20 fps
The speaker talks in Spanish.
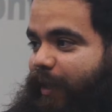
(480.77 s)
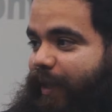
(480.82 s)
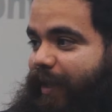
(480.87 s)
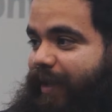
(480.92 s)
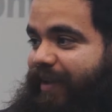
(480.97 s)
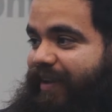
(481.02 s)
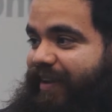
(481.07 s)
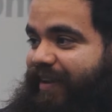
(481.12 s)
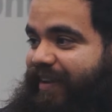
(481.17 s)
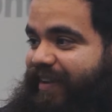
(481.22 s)

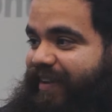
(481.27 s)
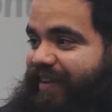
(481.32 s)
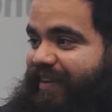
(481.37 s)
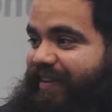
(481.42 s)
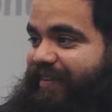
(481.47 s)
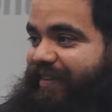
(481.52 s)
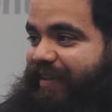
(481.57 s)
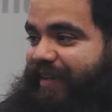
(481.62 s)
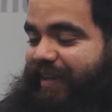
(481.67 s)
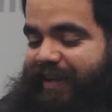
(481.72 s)
de,
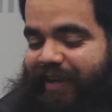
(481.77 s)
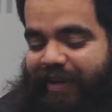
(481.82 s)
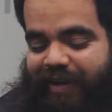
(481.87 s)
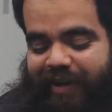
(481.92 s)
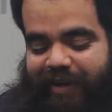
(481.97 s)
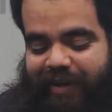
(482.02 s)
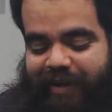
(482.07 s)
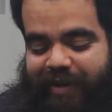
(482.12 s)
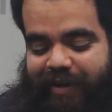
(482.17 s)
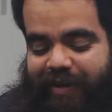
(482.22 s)

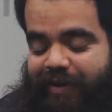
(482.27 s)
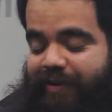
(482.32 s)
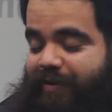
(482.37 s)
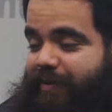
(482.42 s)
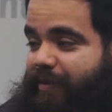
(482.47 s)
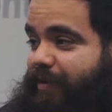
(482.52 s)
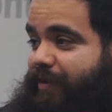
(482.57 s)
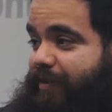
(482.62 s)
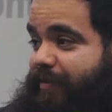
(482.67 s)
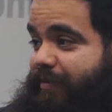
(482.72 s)
de,
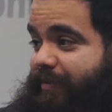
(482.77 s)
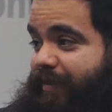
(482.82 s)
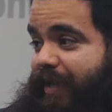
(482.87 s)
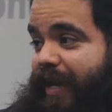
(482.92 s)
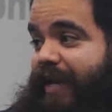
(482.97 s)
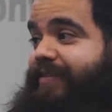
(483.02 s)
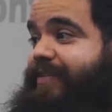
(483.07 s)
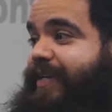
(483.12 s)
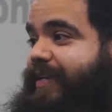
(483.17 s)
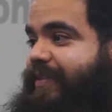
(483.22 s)

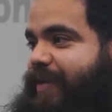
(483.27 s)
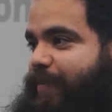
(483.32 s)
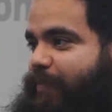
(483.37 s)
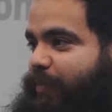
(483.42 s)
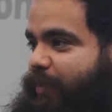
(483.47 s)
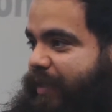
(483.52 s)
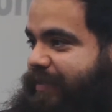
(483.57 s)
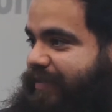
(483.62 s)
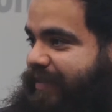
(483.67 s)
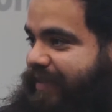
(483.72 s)
la ciencia,
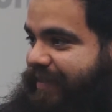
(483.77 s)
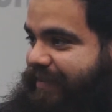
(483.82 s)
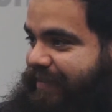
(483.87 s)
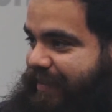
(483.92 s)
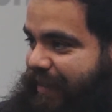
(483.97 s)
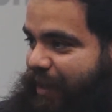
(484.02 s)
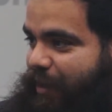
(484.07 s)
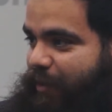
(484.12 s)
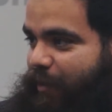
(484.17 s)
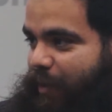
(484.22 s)
por así
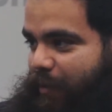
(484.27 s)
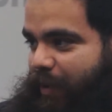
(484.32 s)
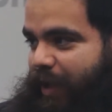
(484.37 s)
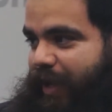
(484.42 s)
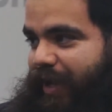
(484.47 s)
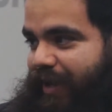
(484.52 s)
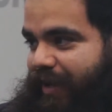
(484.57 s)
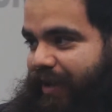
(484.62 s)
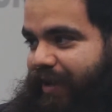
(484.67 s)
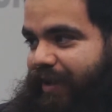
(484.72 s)
decirlo,
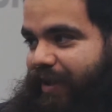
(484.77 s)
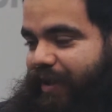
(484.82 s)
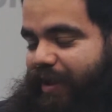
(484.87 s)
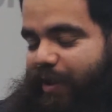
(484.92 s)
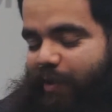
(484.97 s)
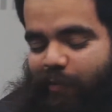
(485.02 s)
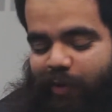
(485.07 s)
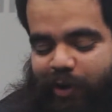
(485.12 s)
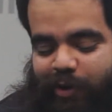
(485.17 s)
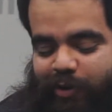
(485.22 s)
aunque,
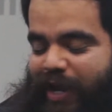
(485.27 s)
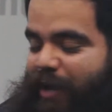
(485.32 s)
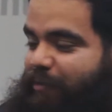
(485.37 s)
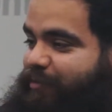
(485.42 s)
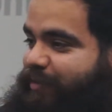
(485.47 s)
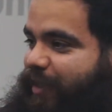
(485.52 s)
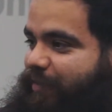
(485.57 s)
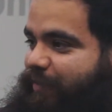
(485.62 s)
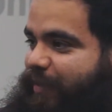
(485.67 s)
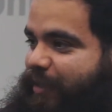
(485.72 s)
bueno, ya
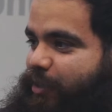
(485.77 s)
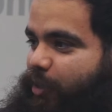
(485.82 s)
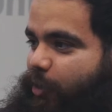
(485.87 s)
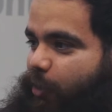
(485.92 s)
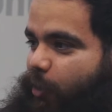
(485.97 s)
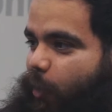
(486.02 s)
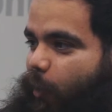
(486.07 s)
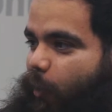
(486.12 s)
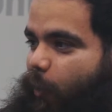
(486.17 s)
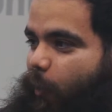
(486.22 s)
usted
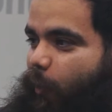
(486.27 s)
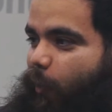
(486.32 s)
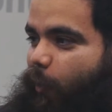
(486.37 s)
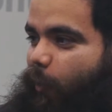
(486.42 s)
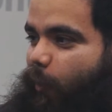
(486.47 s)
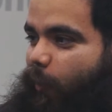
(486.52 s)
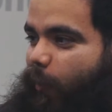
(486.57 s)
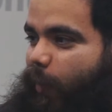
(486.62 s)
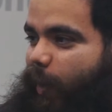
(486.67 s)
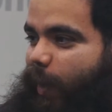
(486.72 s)

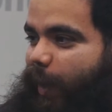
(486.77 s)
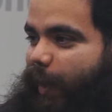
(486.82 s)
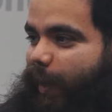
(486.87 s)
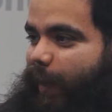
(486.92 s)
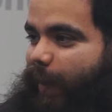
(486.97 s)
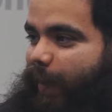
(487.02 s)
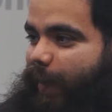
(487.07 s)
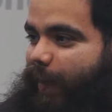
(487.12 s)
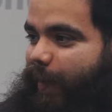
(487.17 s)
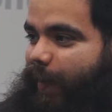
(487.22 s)
mencionó
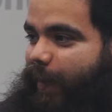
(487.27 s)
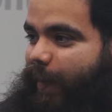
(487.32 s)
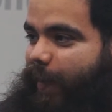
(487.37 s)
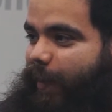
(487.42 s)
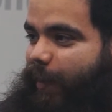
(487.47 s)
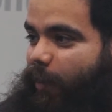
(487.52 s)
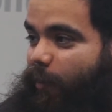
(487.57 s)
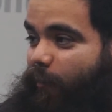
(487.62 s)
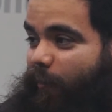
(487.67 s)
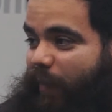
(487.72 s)
eh,
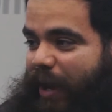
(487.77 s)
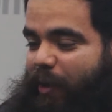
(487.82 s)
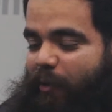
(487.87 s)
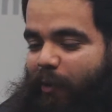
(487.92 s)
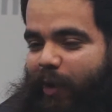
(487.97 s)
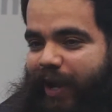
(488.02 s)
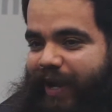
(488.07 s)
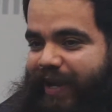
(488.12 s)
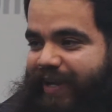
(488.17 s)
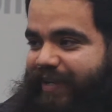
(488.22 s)
lo
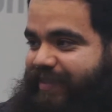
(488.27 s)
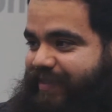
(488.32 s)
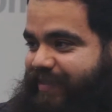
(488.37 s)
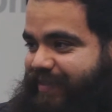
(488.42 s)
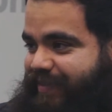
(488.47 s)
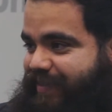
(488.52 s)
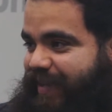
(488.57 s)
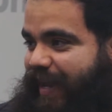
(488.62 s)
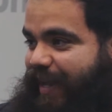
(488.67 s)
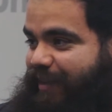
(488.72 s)
malo que
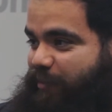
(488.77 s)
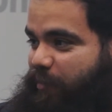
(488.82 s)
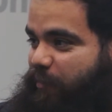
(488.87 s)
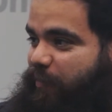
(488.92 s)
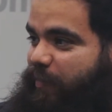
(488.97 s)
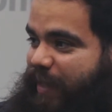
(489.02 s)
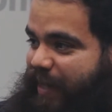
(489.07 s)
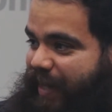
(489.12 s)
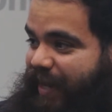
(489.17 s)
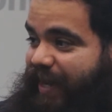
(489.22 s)
es
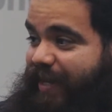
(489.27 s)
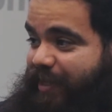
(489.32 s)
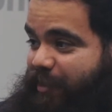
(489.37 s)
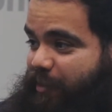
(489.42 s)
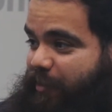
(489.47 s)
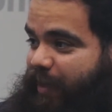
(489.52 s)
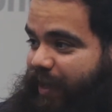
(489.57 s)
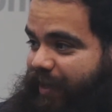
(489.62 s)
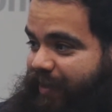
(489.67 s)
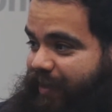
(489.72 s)
asumir que el
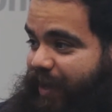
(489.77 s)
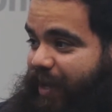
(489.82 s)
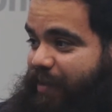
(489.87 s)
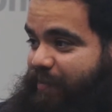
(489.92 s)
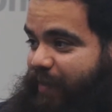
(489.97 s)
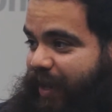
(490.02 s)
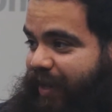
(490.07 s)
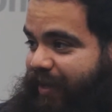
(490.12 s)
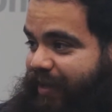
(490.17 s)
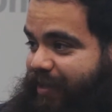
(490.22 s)
hecho de que tenga
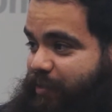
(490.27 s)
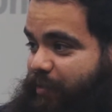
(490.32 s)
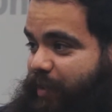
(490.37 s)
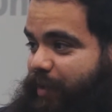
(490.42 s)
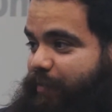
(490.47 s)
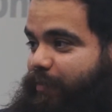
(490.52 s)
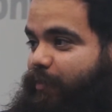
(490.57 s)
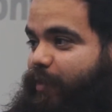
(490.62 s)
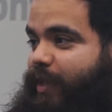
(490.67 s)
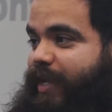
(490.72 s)
imágenes
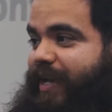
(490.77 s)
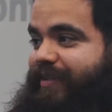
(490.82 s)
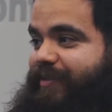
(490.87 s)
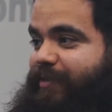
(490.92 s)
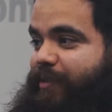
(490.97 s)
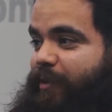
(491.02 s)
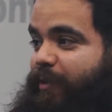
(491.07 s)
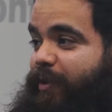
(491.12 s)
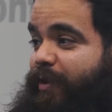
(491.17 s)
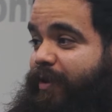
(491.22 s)
una
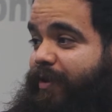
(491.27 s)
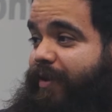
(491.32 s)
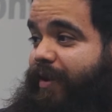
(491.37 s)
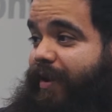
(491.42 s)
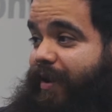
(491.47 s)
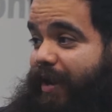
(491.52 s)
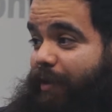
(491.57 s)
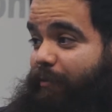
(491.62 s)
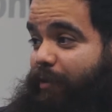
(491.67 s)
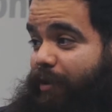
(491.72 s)
publicación
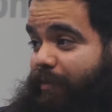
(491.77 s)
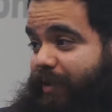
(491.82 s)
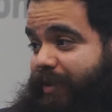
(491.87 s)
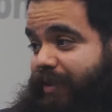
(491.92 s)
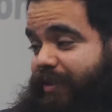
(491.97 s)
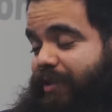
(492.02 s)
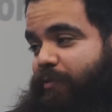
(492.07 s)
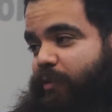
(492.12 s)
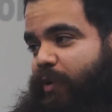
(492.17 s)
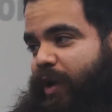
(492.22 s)
la vuelve
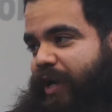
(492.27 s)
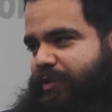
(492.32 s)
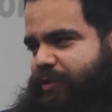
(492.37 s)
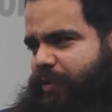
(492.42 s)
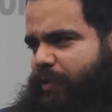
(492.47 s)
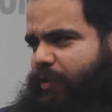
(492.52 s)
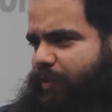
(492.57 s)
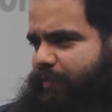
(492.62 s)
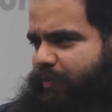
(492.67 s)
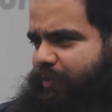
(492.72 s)
de
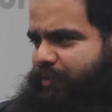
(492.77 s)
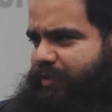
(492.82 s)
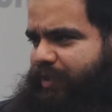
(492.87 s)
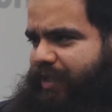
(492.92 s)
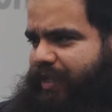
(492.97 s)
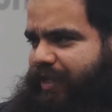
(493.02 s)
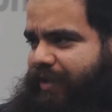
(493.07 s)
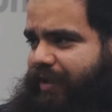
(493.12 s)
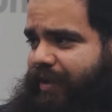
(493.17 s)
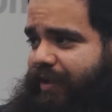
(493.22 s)
divulgación, como
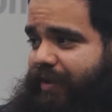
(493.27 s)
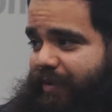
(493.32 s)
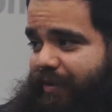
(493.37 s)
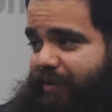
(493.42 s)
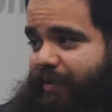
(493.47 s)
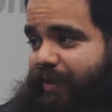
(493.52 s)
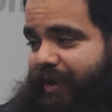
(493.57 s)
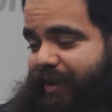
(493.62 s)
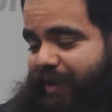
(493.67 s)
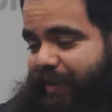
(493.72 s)
si
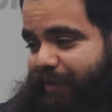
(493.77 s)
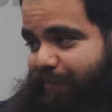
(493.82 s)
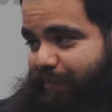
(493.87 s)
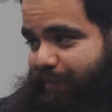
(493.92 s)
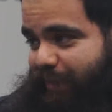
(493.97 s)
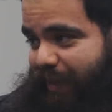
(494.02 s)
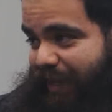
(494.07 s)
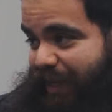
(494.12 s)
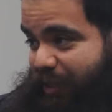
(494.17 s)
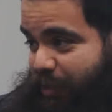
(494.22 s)
eh,
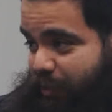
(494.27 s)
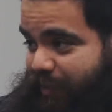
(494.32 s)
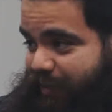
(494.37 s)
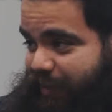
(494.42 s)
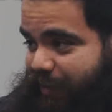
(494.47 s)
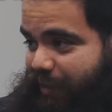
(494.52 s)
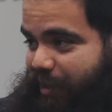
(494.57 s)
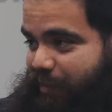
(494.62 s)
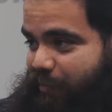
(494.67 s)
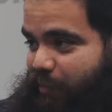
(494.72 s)
el hecho de
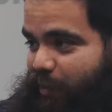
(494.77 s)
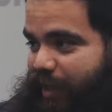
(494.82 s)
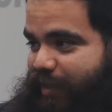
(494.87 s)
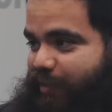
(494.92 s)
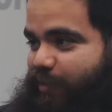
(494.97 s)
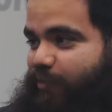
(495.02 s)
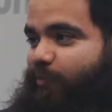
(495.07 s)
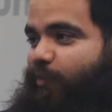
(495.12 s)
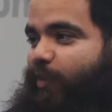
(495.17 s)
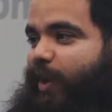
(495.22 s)
ser de
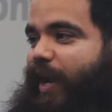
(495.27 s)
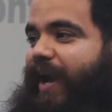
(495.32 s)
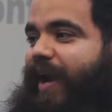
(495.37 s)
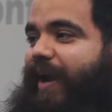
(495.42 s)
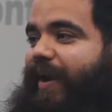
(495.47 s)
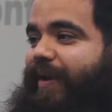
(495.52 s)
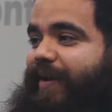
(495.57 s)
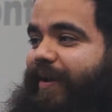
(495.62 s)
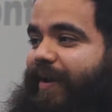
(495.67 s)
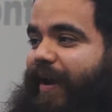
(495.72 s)
divulgación
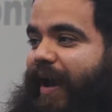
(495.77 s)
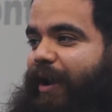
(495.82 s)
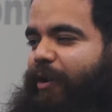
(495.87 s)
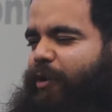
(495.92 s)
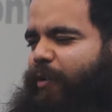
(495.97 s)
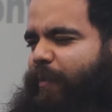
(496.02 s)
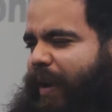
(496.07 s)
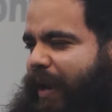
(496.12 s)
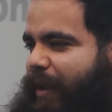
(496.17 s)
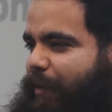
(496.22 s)
fuera
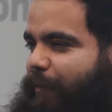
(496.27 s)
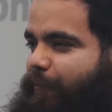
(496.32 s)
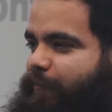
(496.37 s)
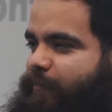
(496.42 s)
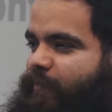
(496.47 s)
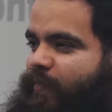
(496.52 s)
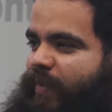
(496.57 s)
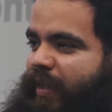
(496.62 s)
algo malo.